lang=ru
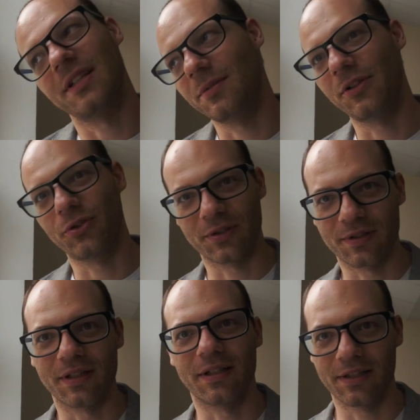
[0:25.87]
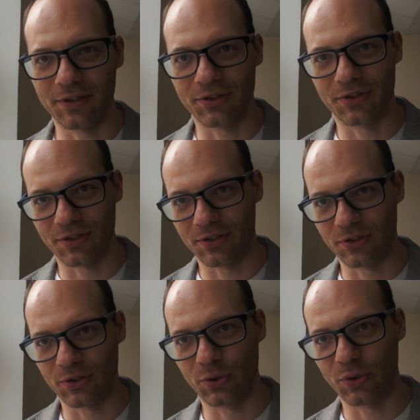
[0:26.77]
на самом деле еще социологические
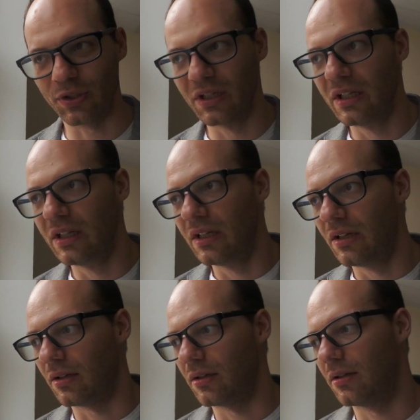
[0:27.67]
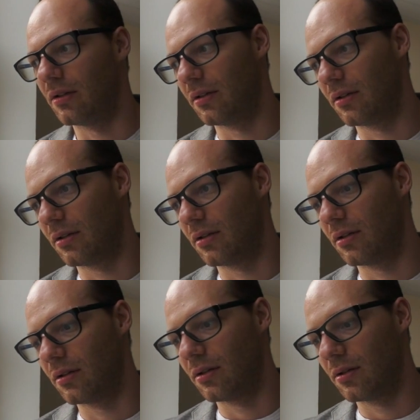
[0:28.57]
истории.
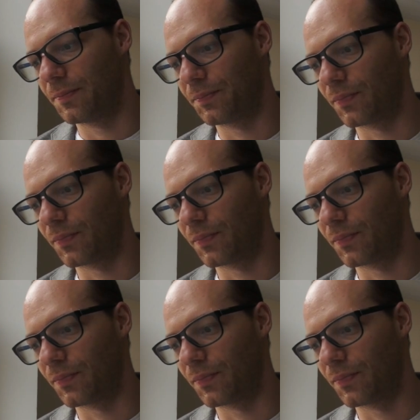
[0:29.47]
На